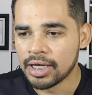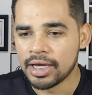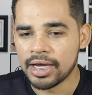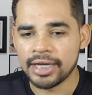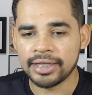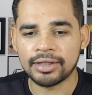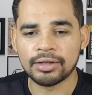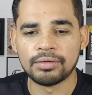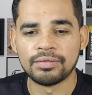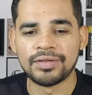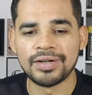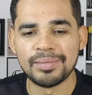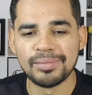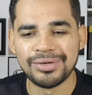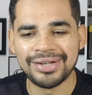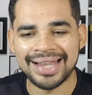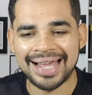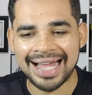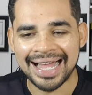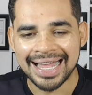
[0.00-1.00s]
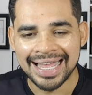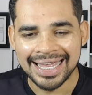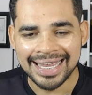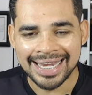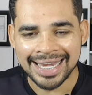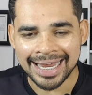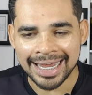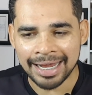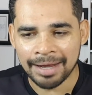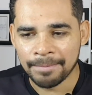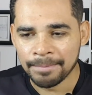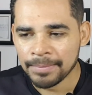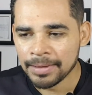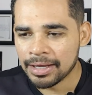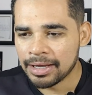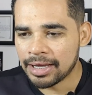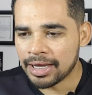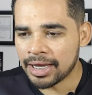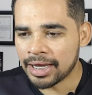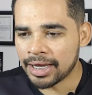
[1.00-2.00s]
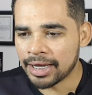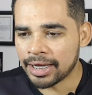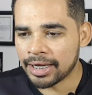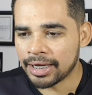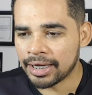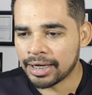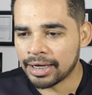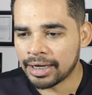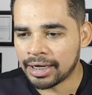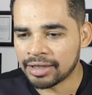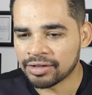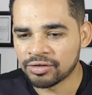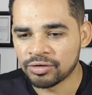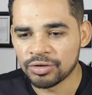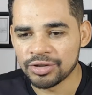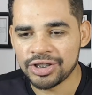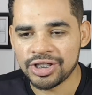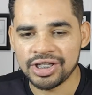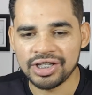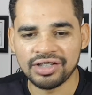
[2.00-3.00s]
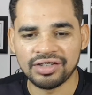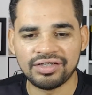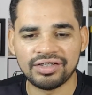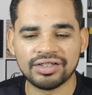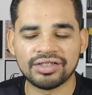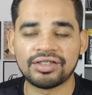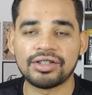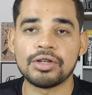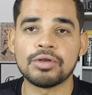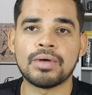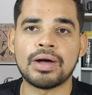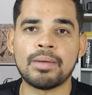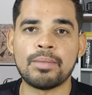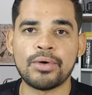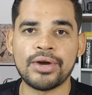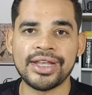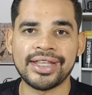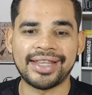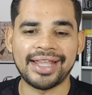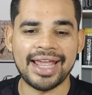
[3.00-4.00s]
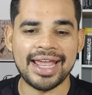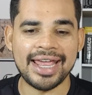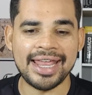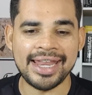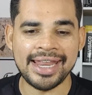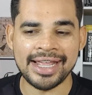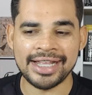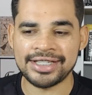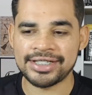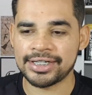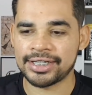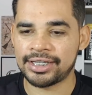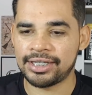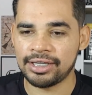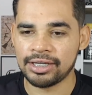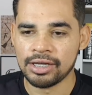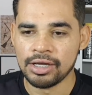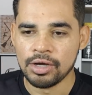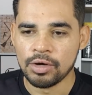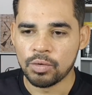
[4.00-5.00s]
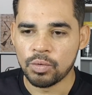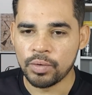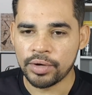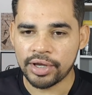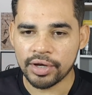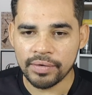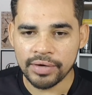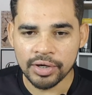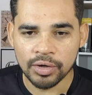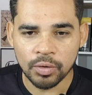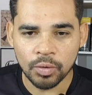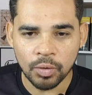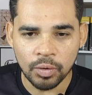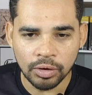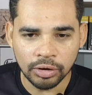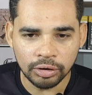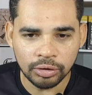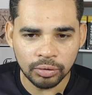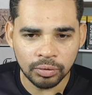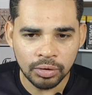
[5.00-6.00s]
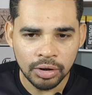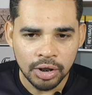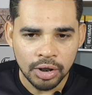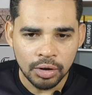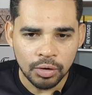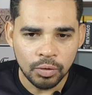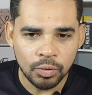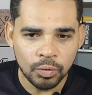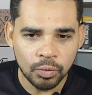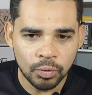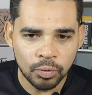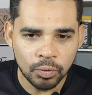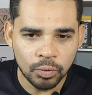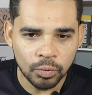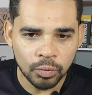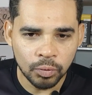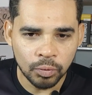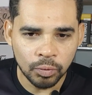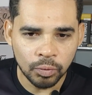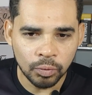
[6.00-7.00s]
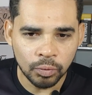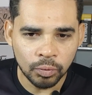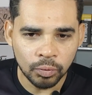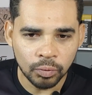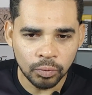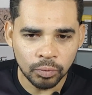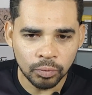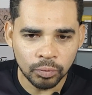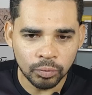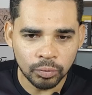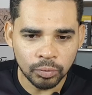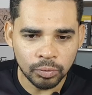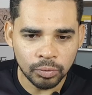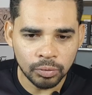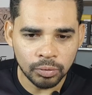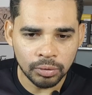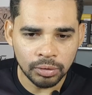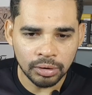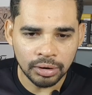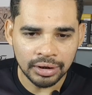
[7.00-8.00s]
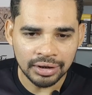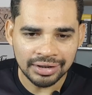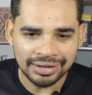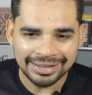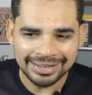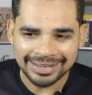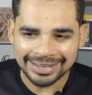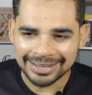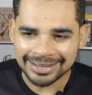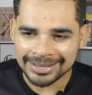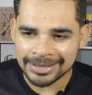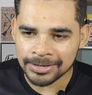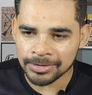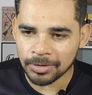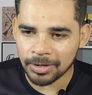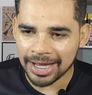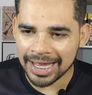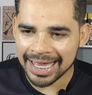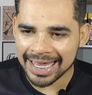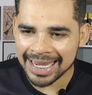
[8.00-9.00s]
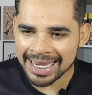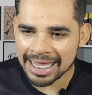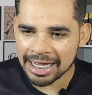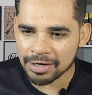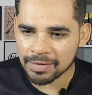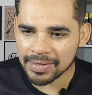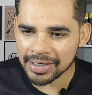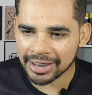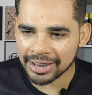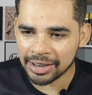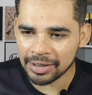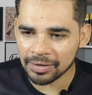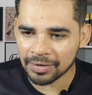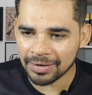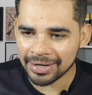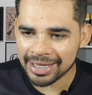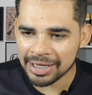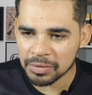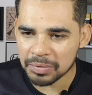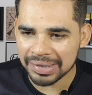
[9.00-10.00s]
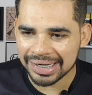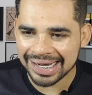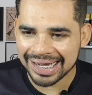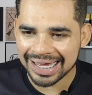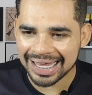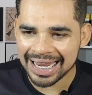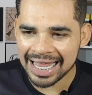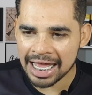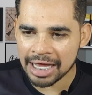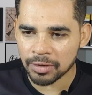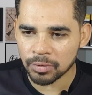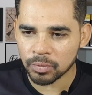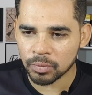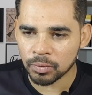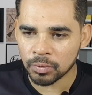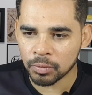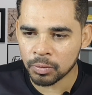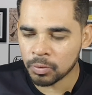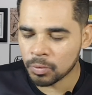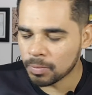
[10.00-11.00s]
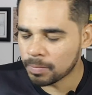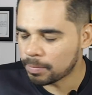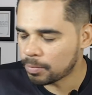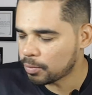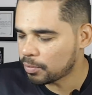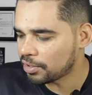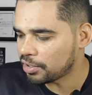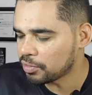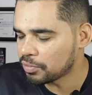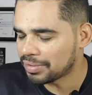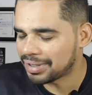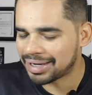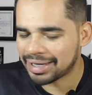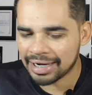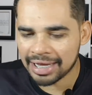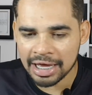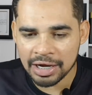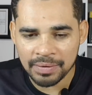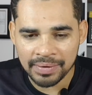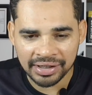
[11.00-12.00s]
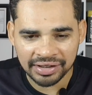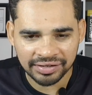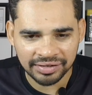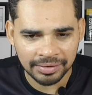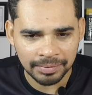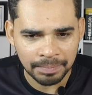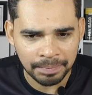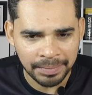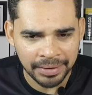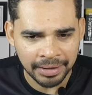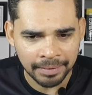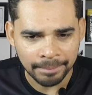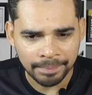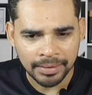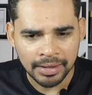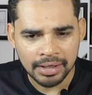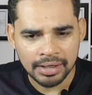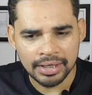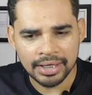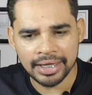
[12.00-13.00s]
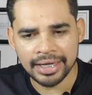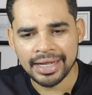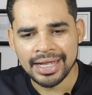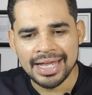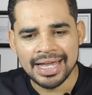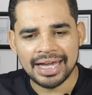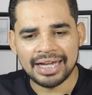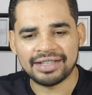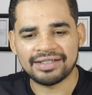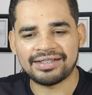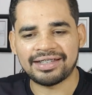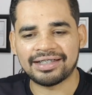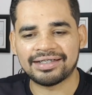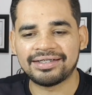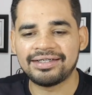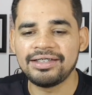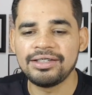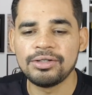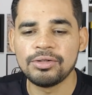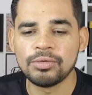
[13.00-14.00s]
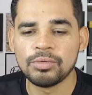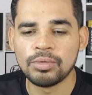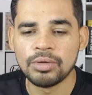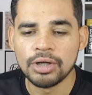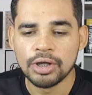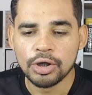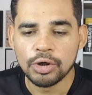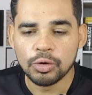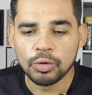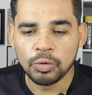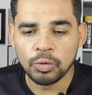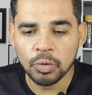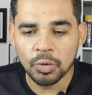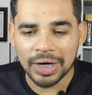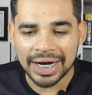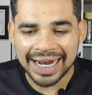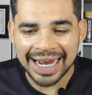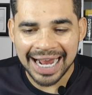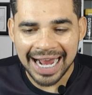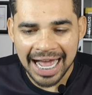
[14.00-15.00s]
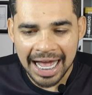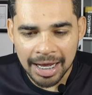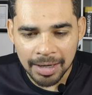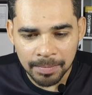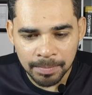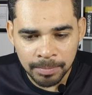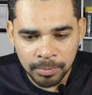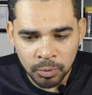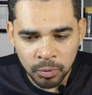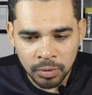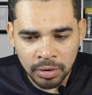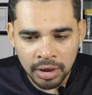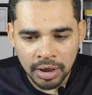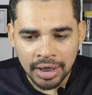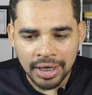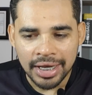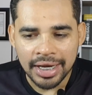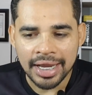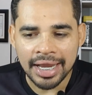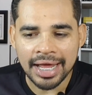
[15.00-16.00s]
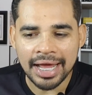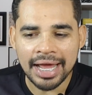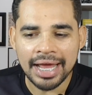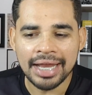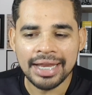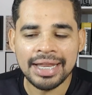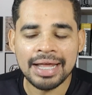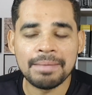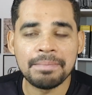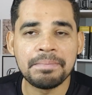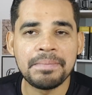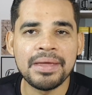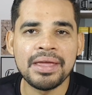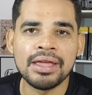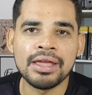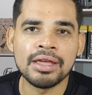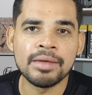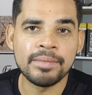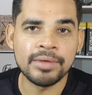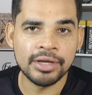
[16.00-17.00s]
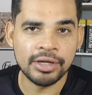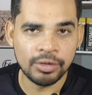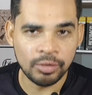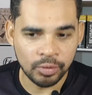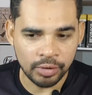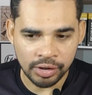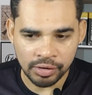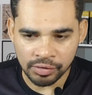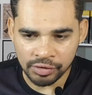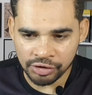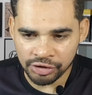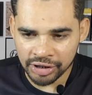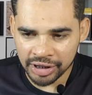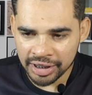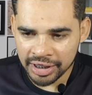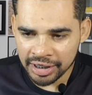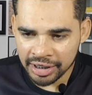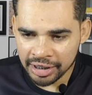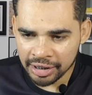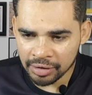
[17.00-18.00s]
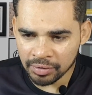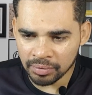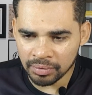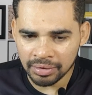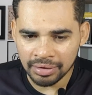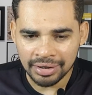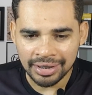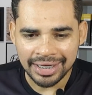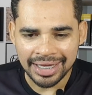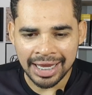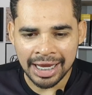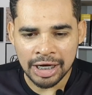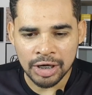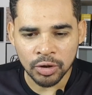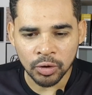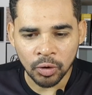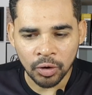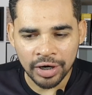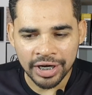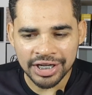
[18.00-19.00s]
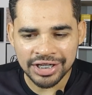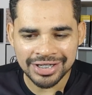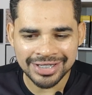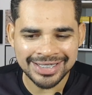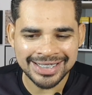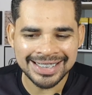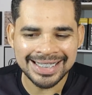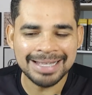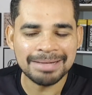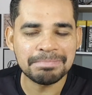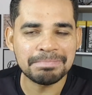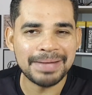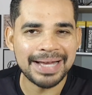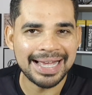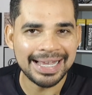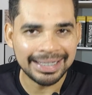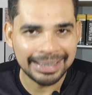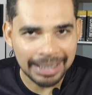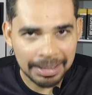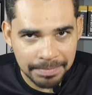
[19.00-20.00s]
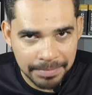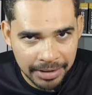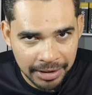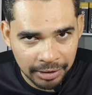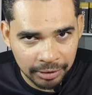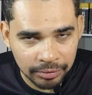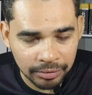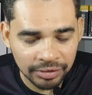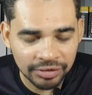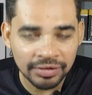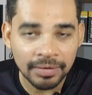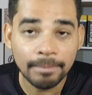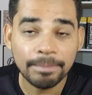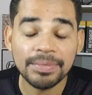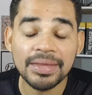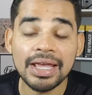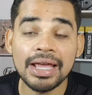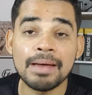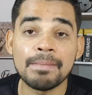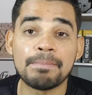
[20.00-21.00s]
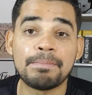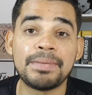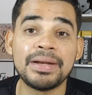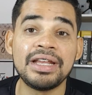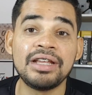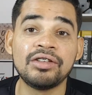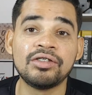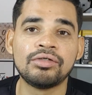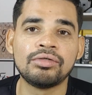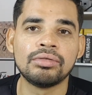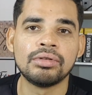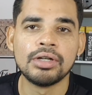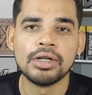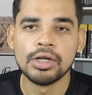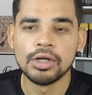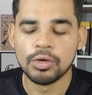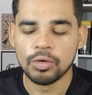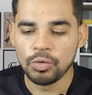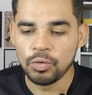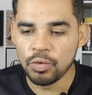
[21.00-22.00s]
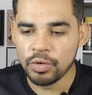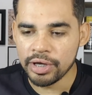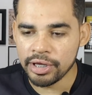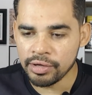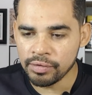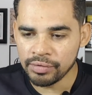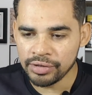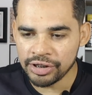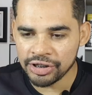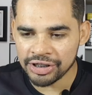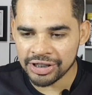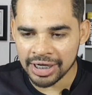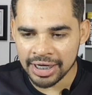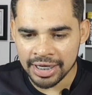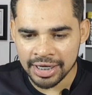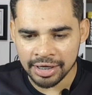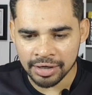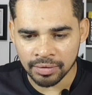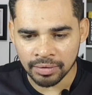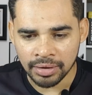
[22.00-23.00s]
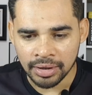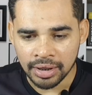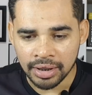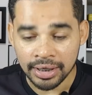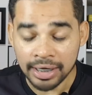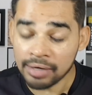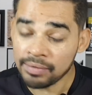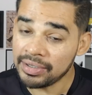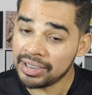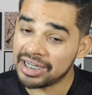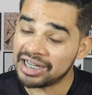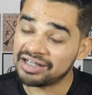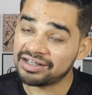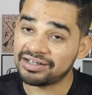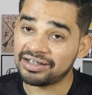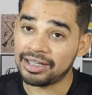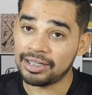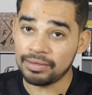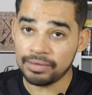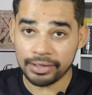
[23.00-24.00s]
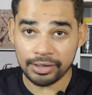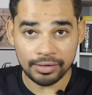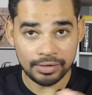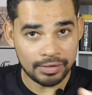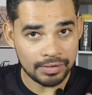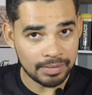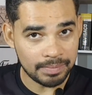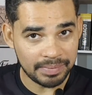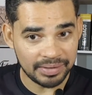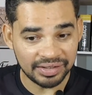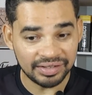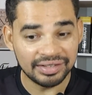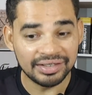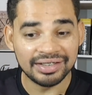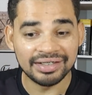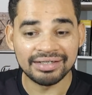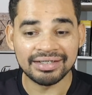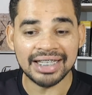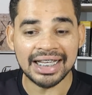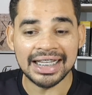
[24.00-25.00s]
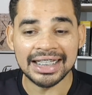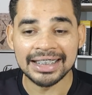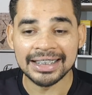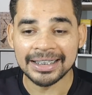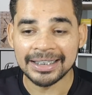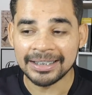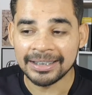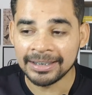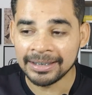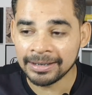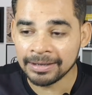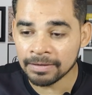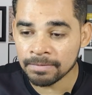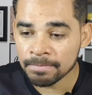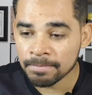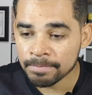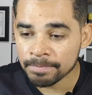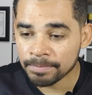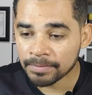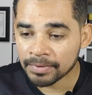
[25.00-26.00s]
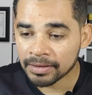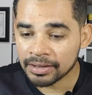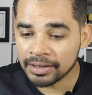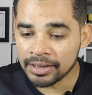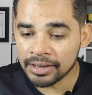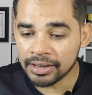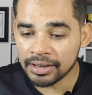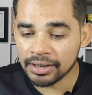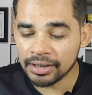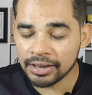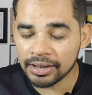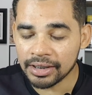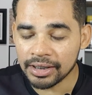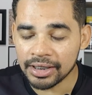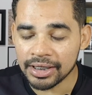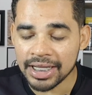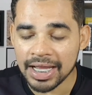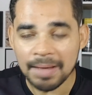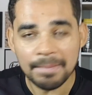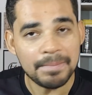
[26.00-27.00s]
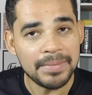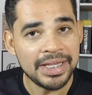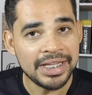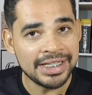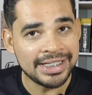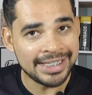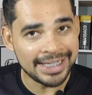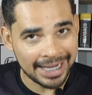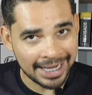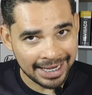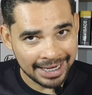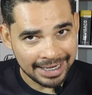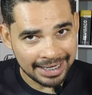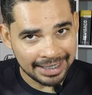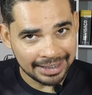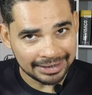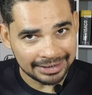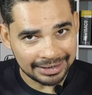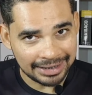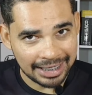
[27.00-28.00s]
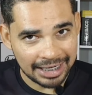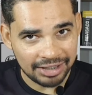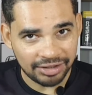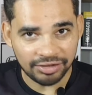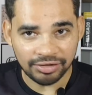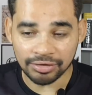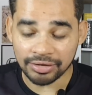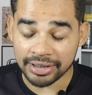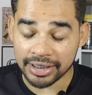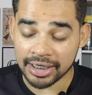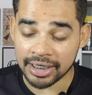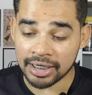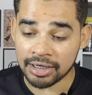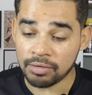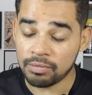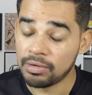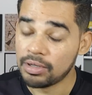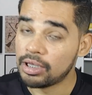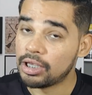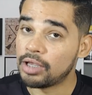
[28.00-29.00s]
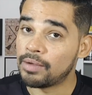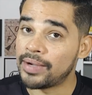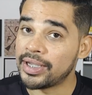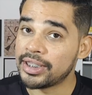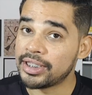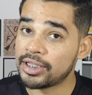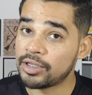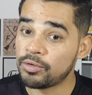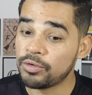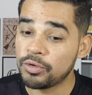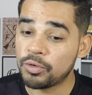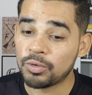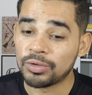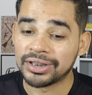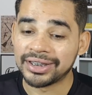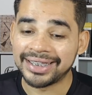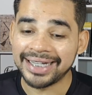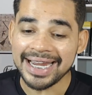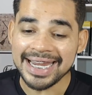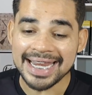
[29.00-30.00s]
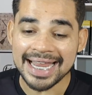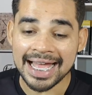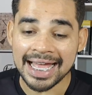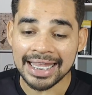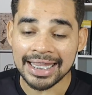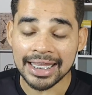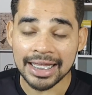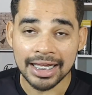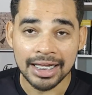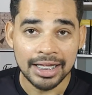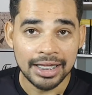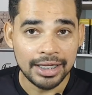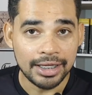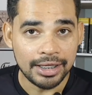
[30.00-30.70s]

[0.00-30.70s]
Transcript: Então vamos lá, né? É, as notícias que eu abro a internet aqui, o que eu encontro no jornal aqui, ó, Rio Claro, Grupo Rio Claro SP, né? Assassino do cabo, né, da PM aí do Rio de Janeiro, em loja de departamentos, é preso no Rio de Janeiro. É engraçado é que eu dei uma pesquisada aqui e na mídia tradicional eu ainda não encontrei nada.